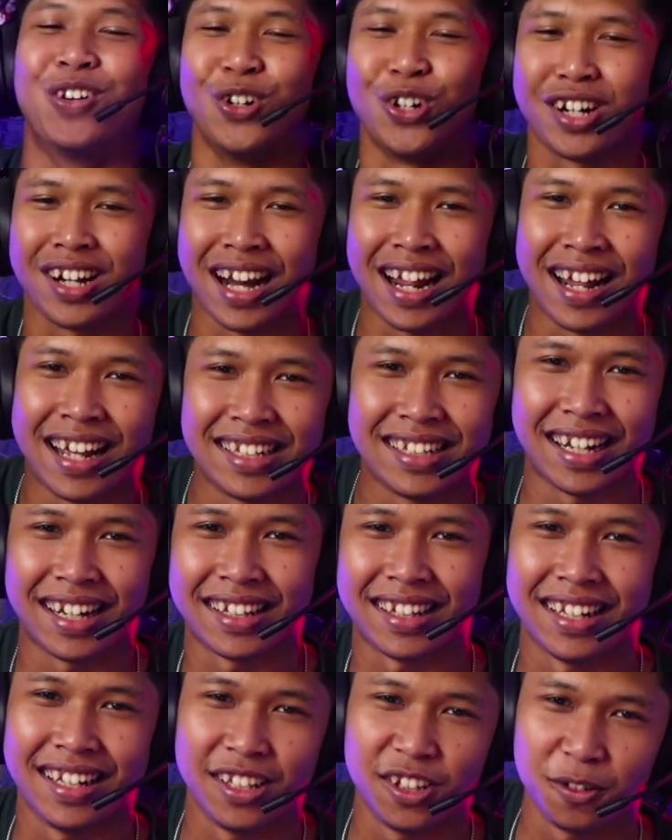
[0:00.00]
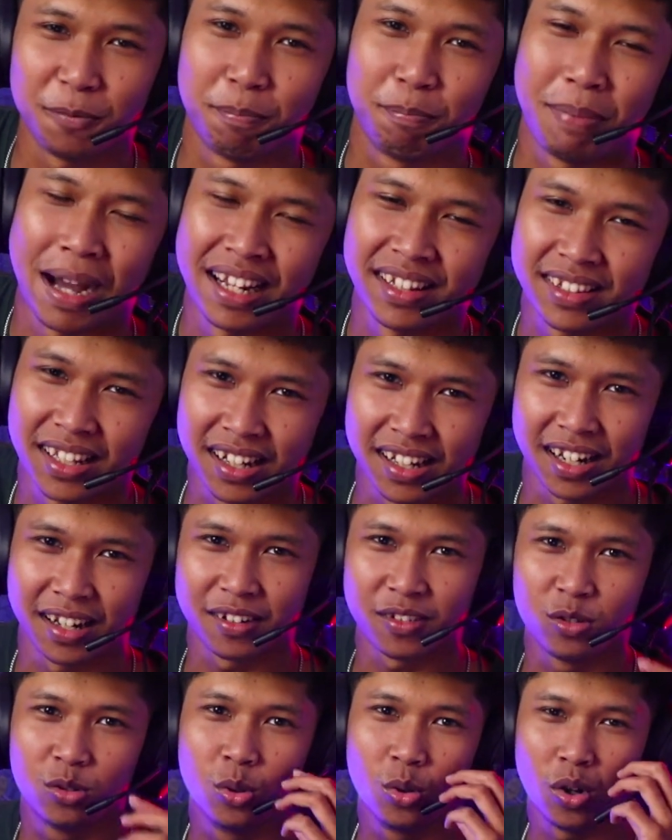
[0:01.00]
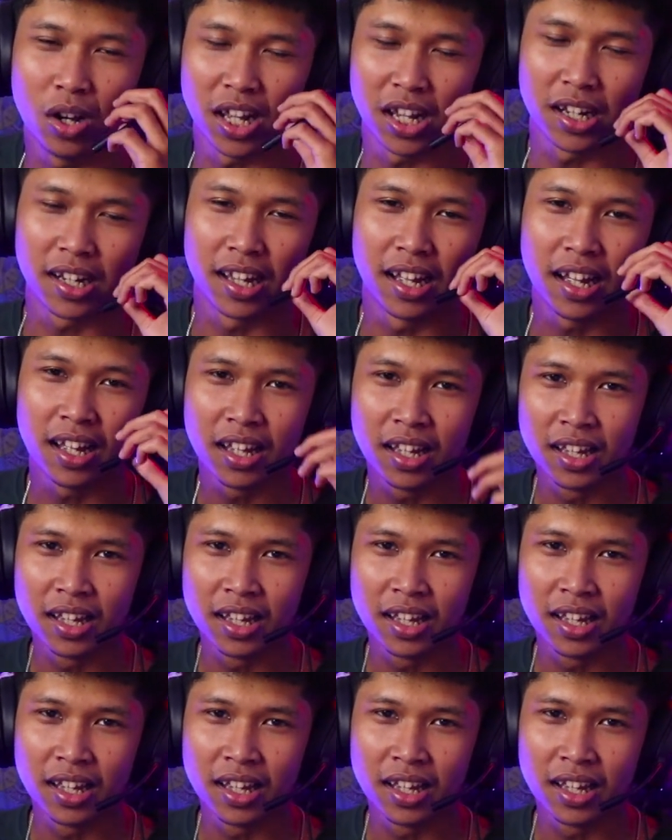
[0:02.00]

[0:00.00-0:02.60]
Kurang ajar tadi tuh bantal dan guleng ya.